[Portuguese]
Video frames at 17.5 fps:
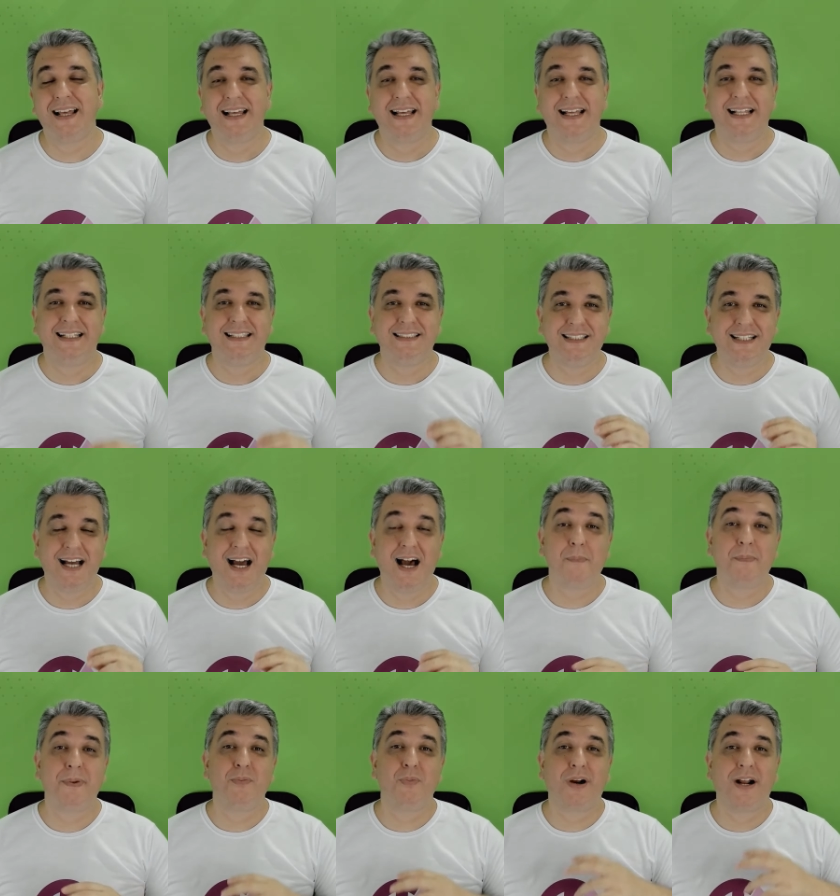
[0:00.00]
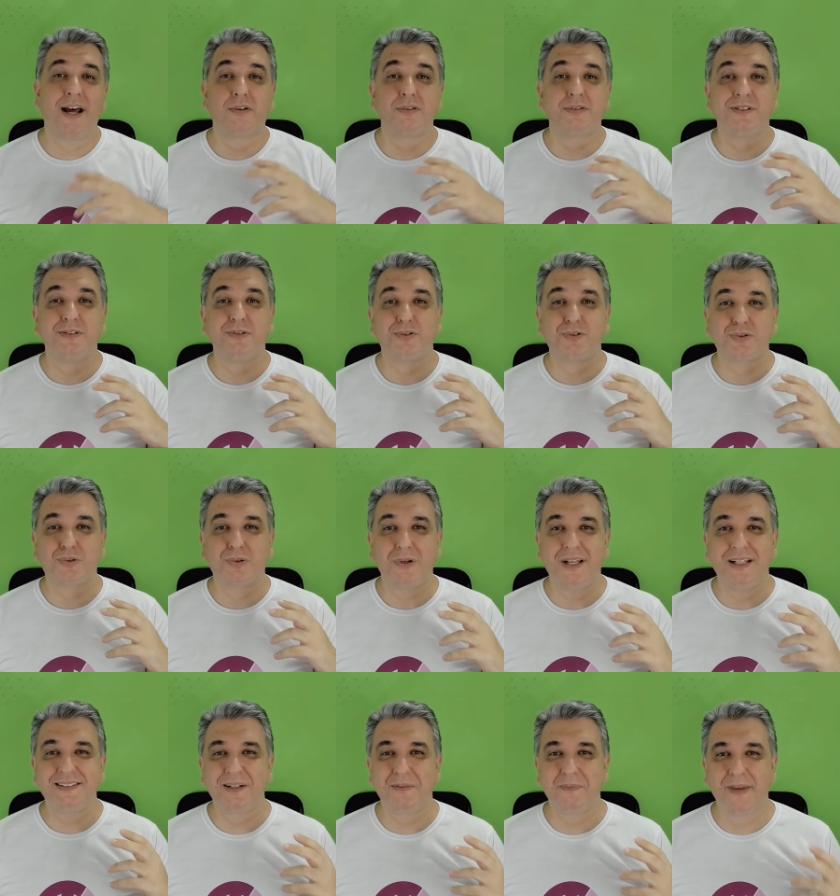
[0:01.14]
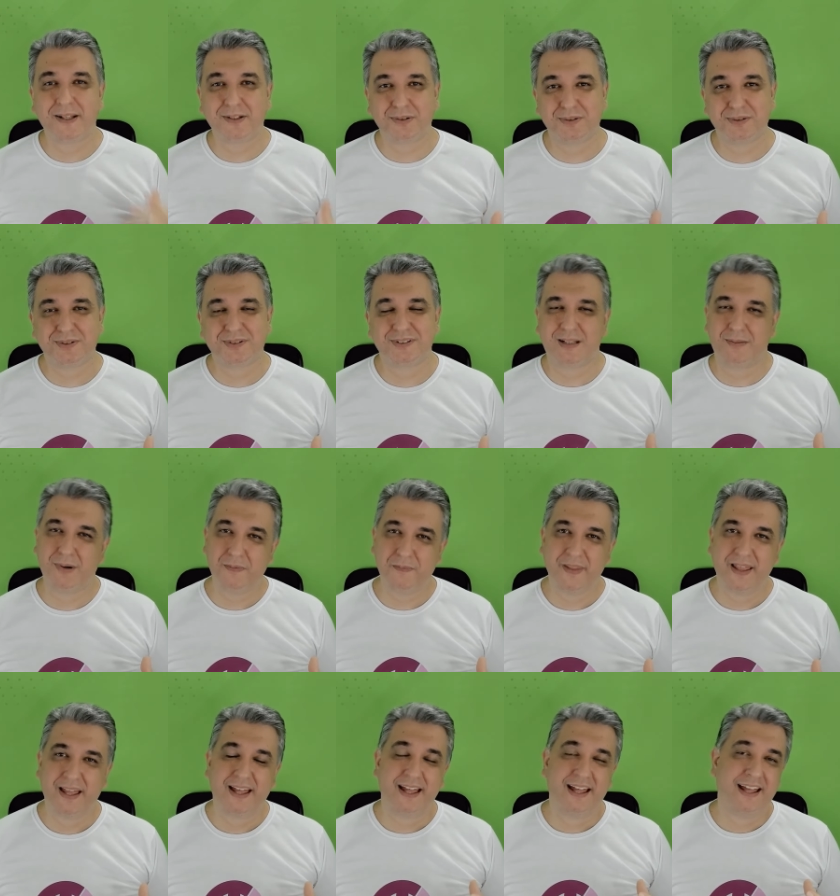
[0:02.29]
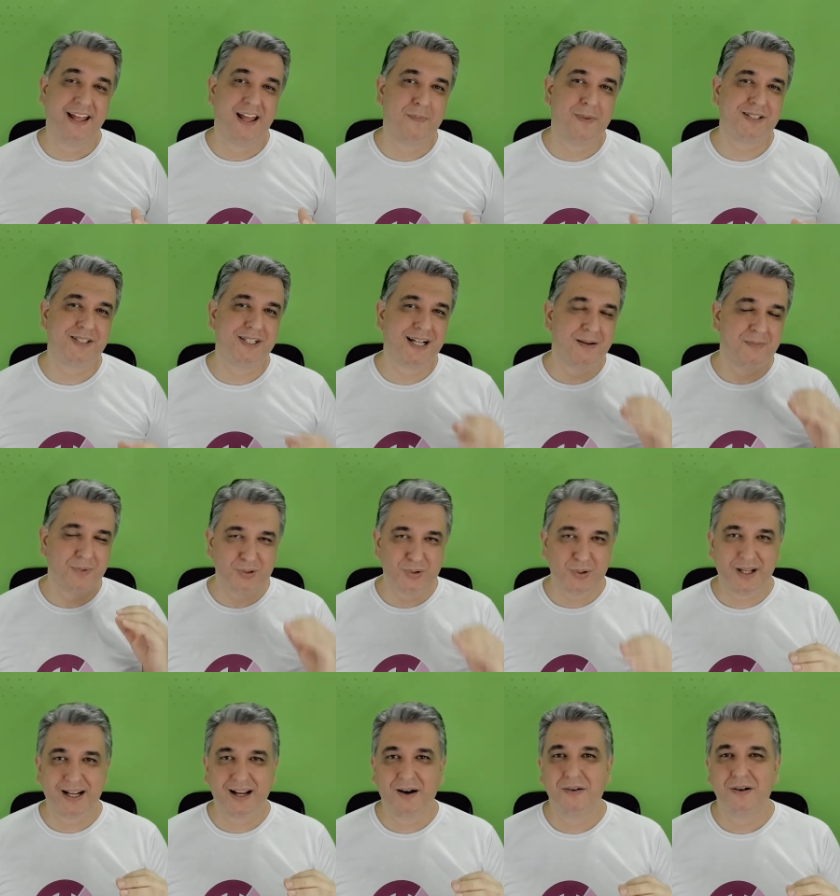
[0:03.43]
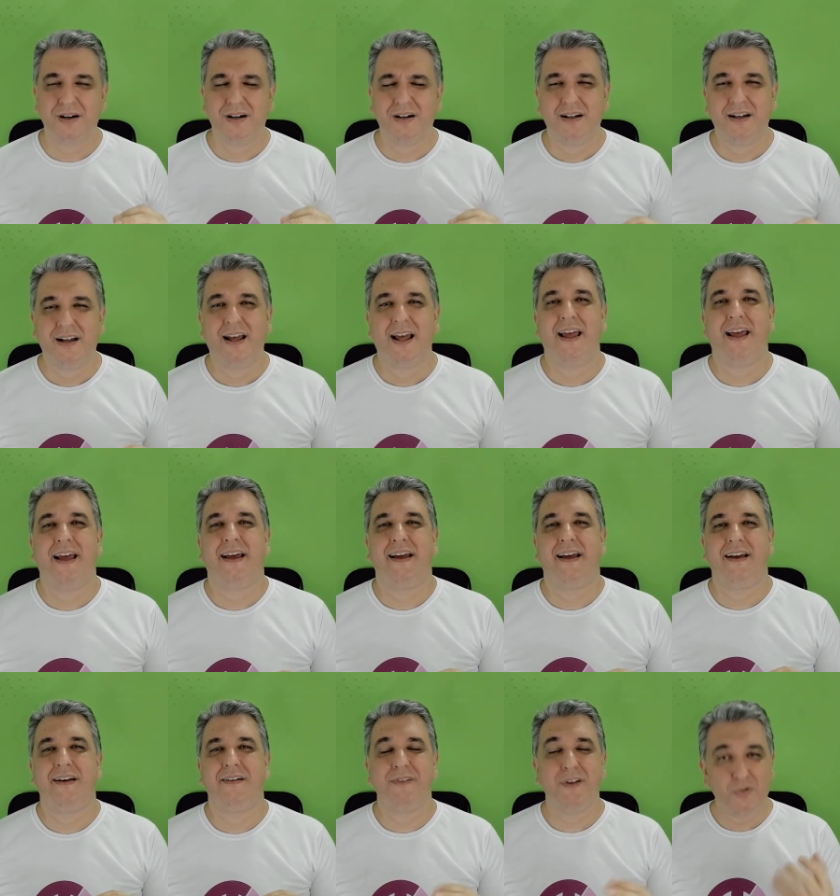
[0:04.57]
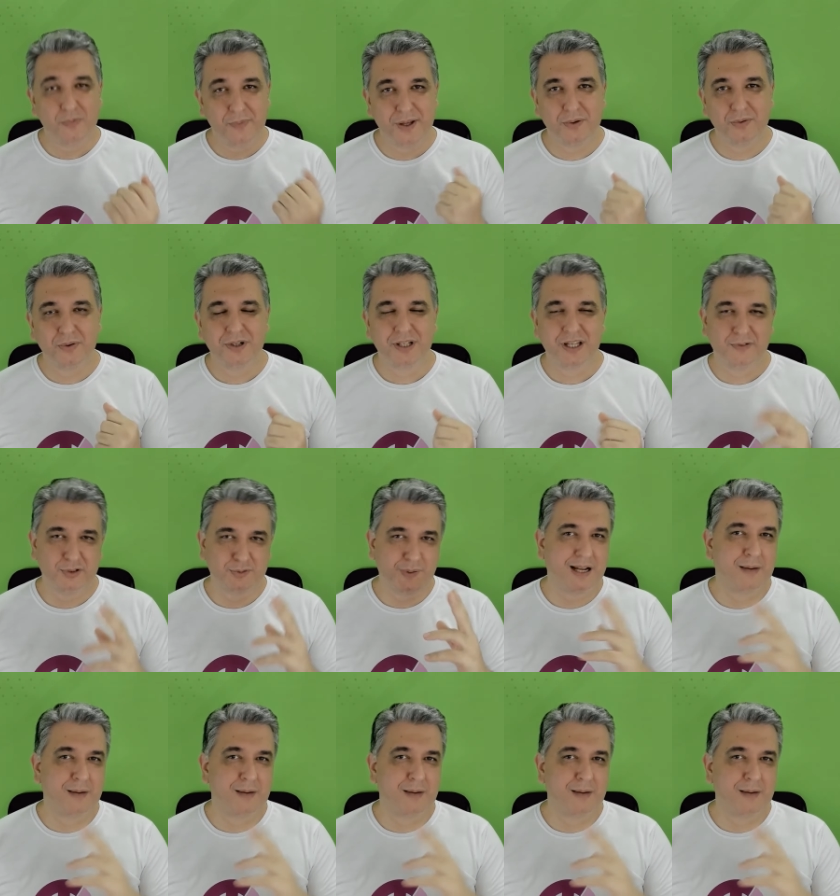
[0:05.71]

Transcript: de aprimorar os seus conhecimentos, tá bom? É uma dica muito legal. É, vem comigo que eu vou explicar para